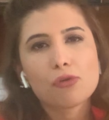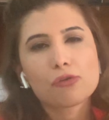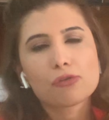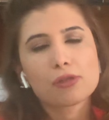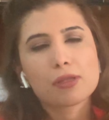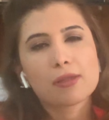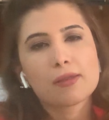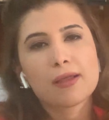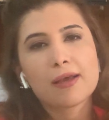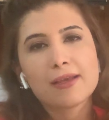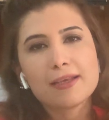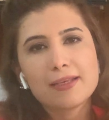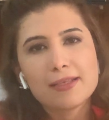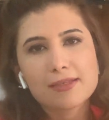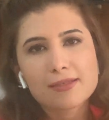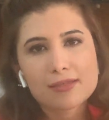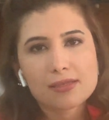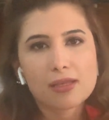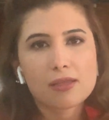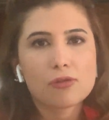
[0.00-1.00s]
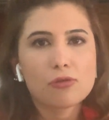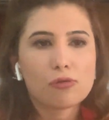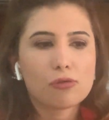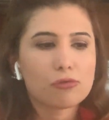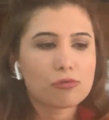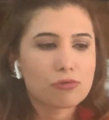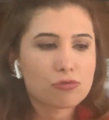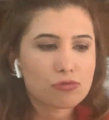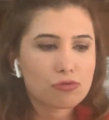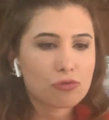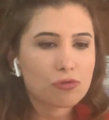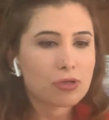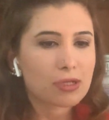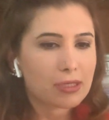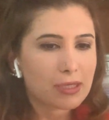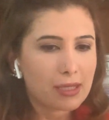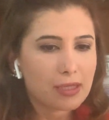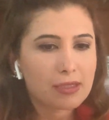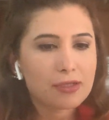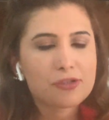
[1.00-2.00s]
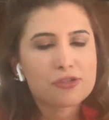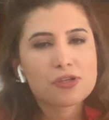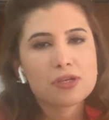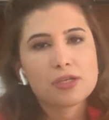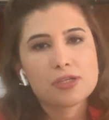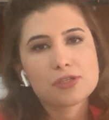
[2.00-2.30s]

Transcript: noktada insanoğlu zora gelince